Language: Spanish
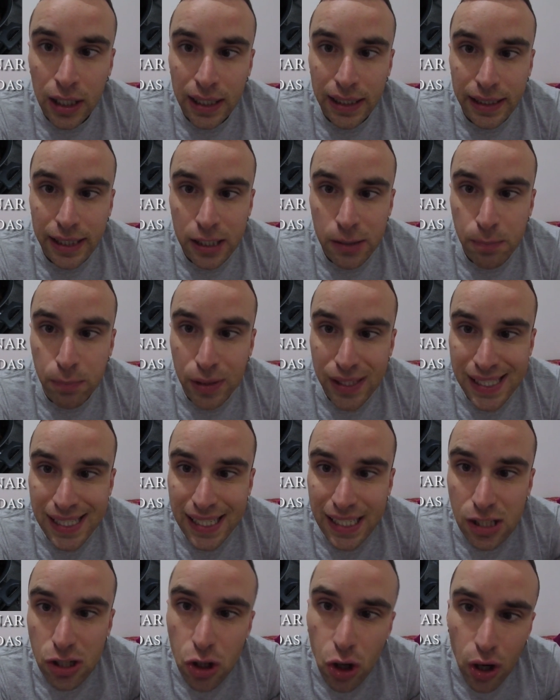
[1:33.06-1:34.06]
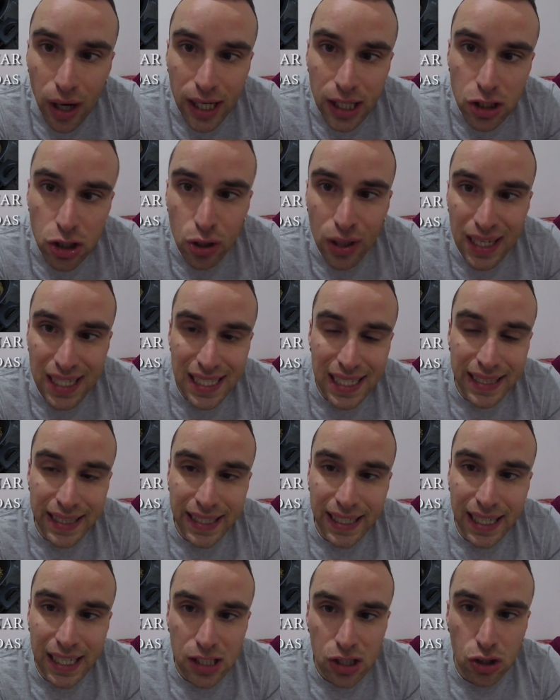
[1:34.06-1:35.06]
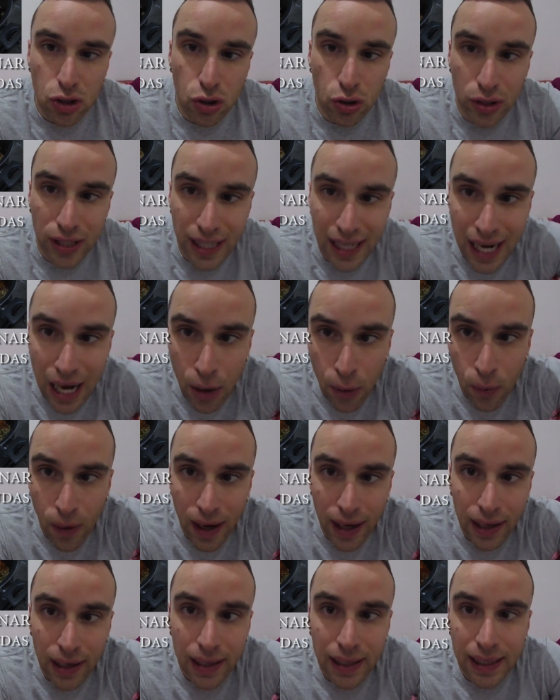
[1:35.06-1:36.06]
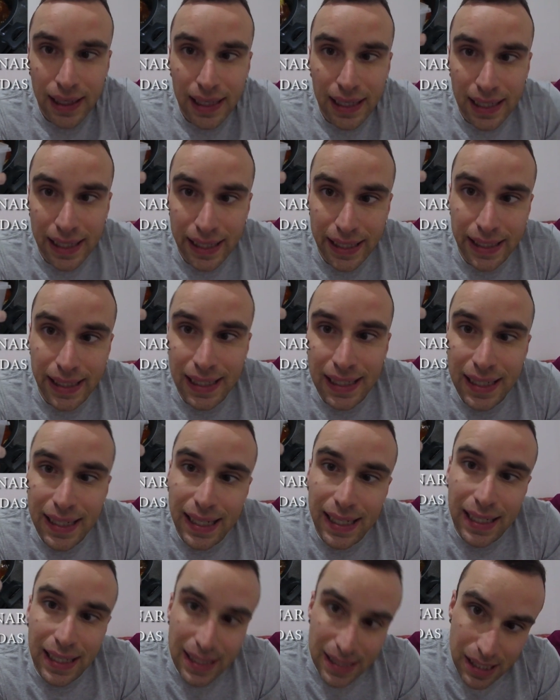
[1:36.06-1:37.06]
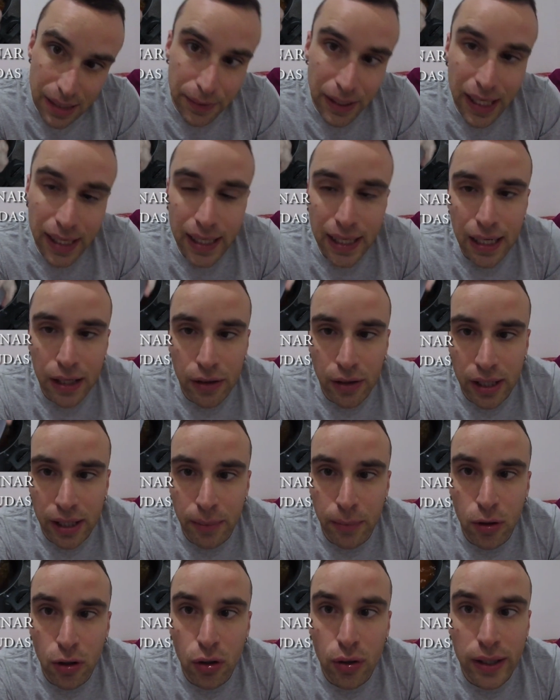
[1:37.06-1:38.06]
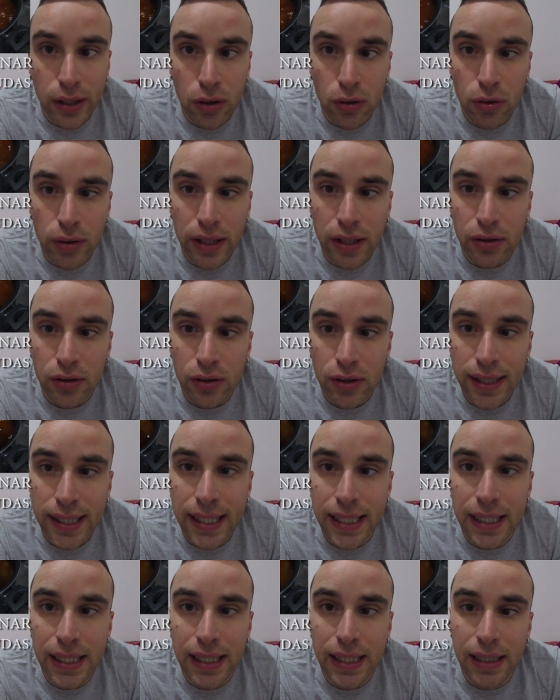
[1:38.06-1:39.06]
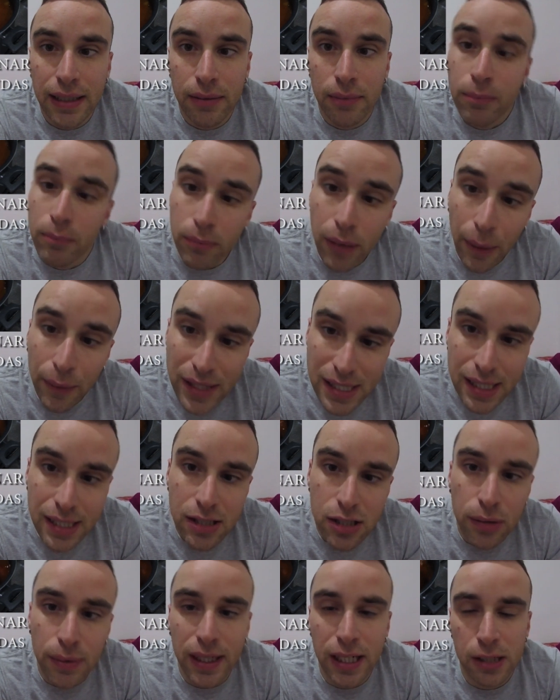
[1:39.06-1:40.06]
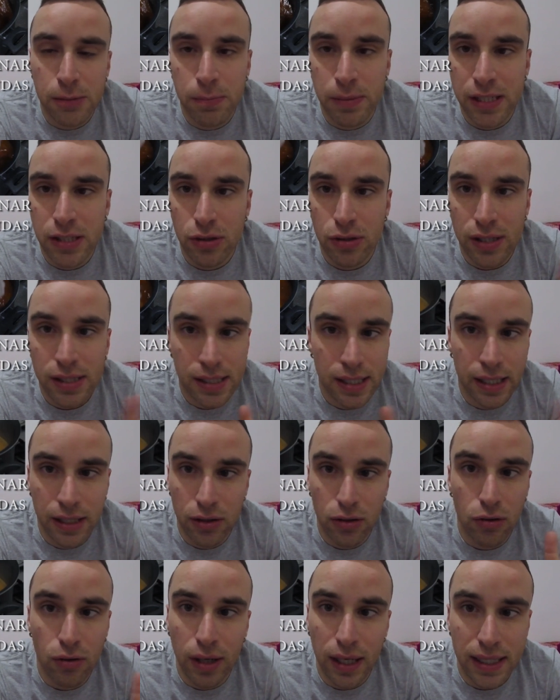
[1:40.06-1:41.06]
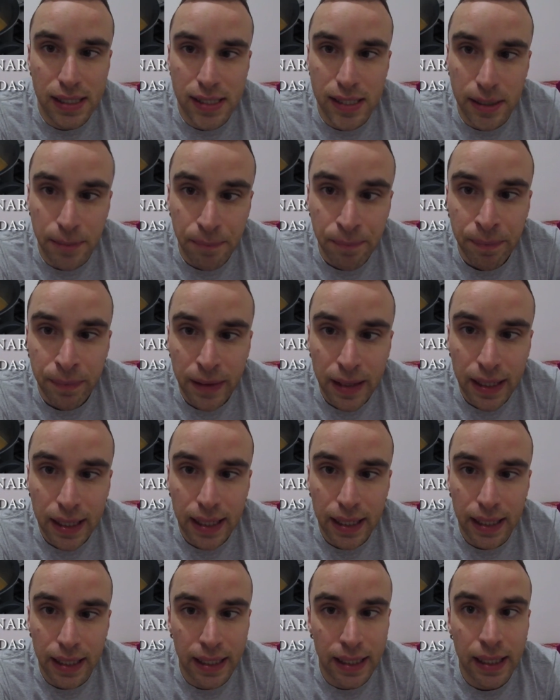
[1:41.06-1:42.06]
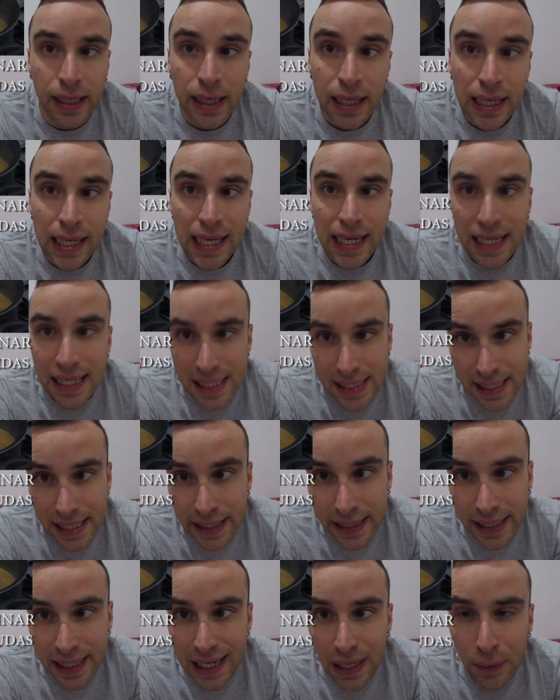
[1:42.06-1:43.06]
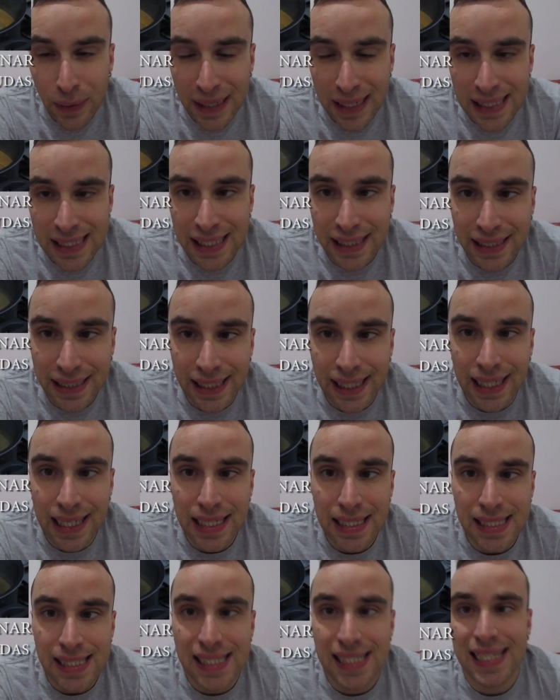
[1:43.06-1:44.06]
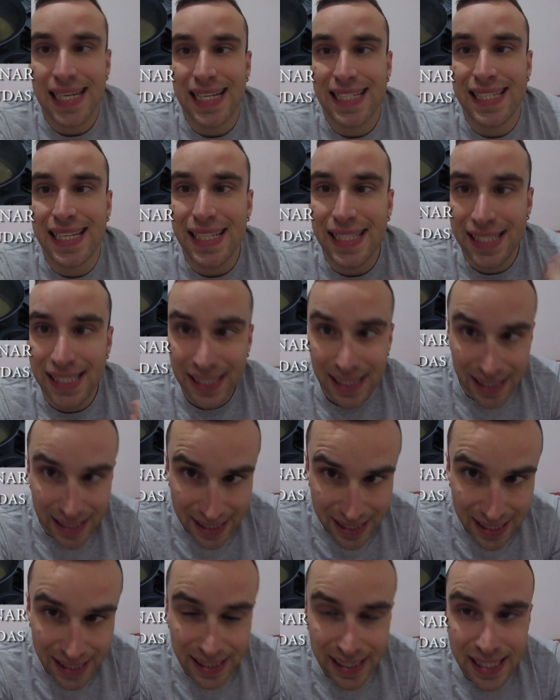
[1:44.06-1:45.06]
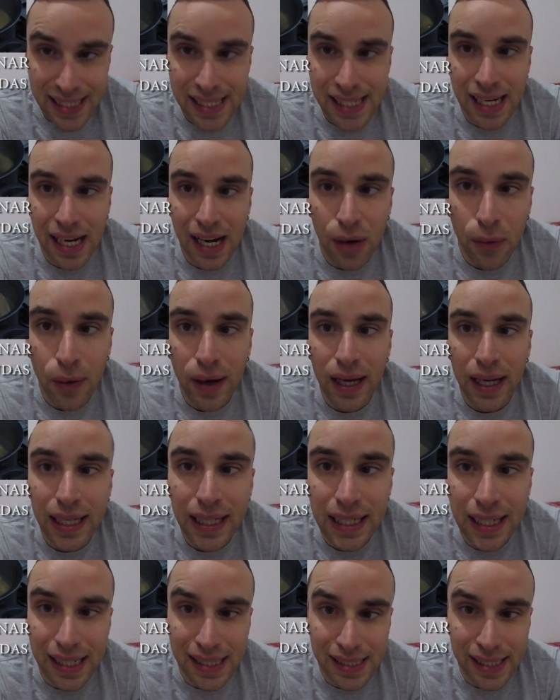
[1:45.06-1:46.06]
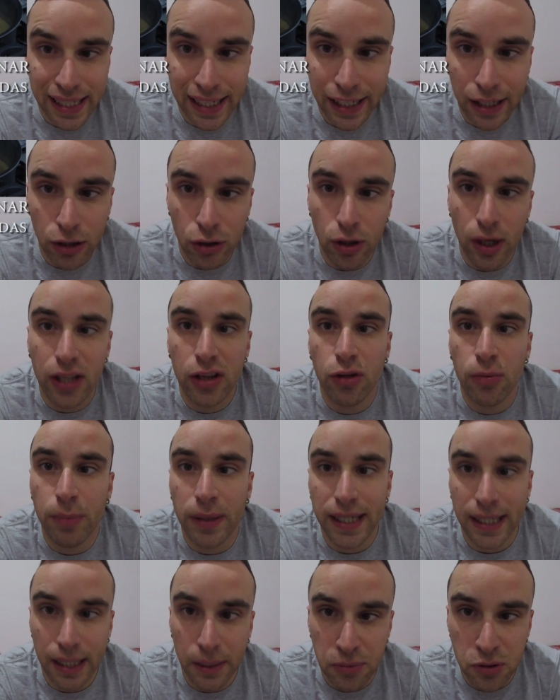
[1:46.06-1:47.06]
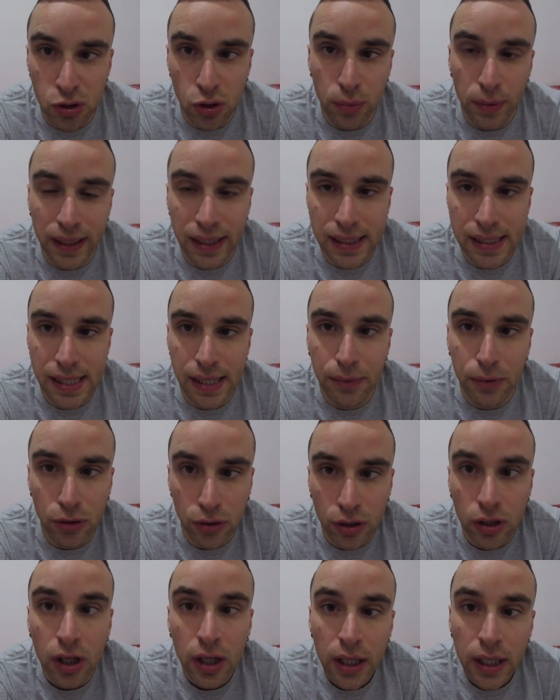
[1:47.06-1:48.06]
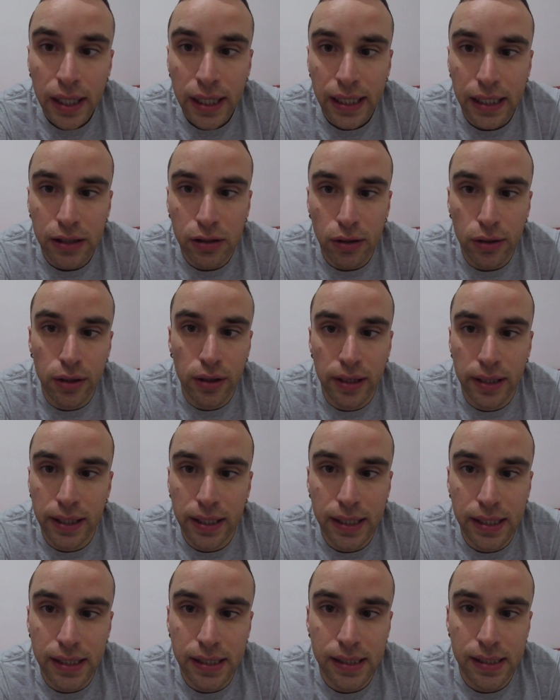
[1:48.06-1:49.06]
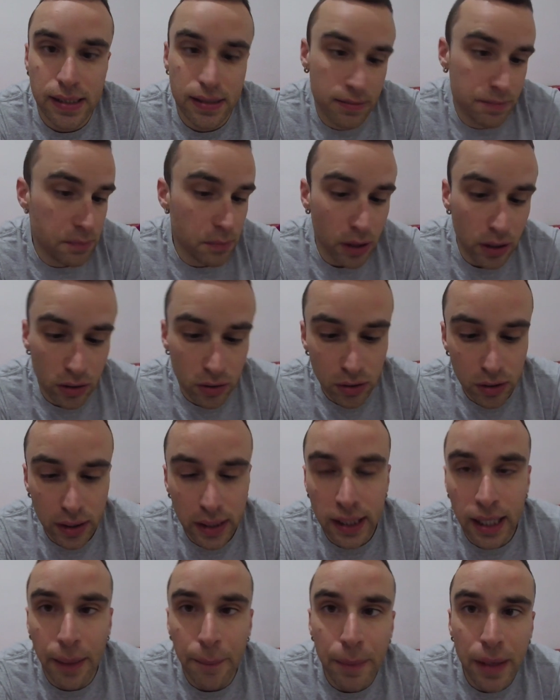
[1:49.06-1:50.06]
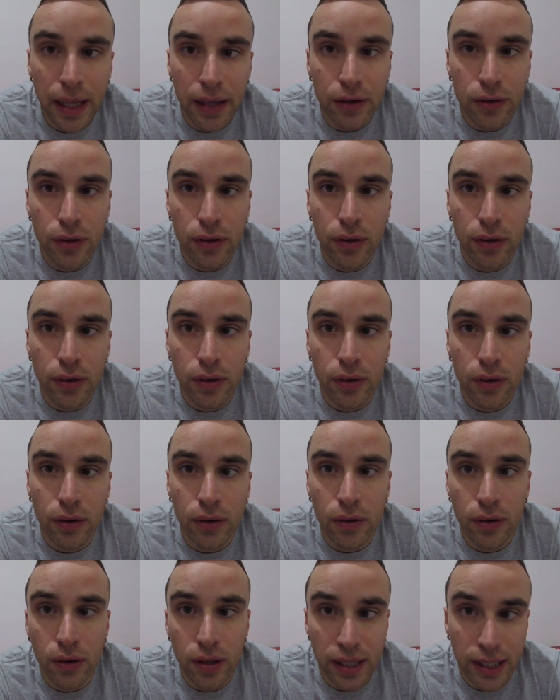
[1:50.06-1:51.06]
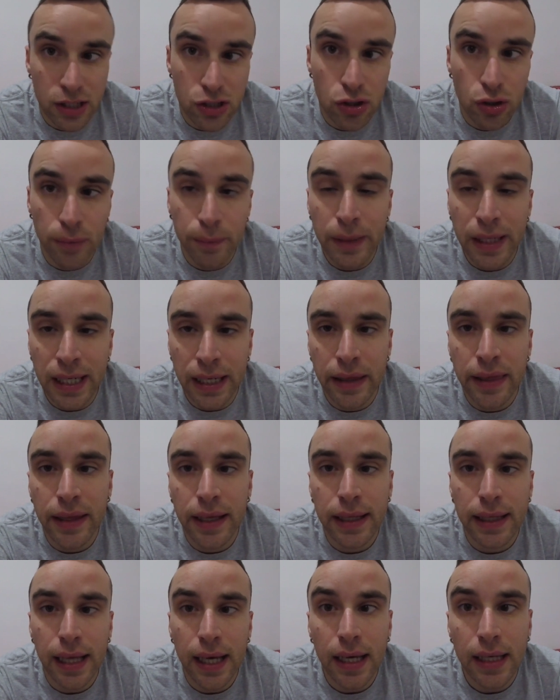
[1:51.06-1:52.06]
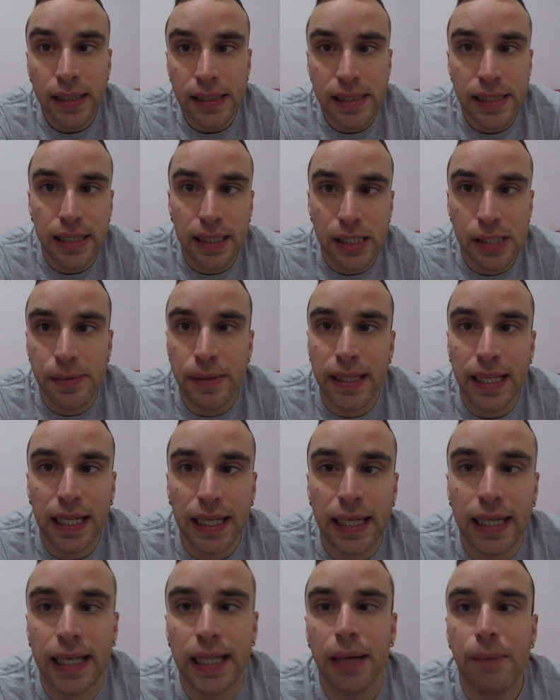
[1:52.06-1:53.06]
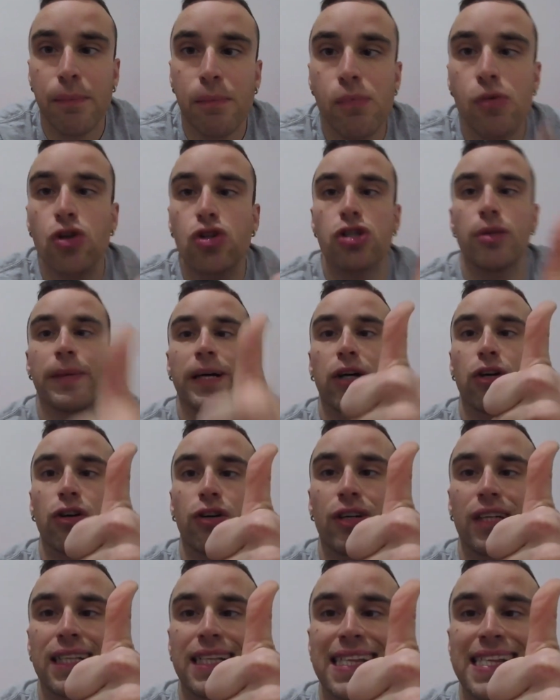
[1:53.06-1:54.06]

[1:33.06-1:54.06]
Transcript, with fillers: después de eso he hecho las lentejas con el agua en el que las había dejado a remojo incluido y me habéis dicho varias personas que no lo haga así, que les quite el agua a las lentejas, las eche sin ese agua y las deje rehogando para que absorban el sabor. Entonces, bueno, he cambiado eso en mi receta y sí que es verdad que queda mucho mejor.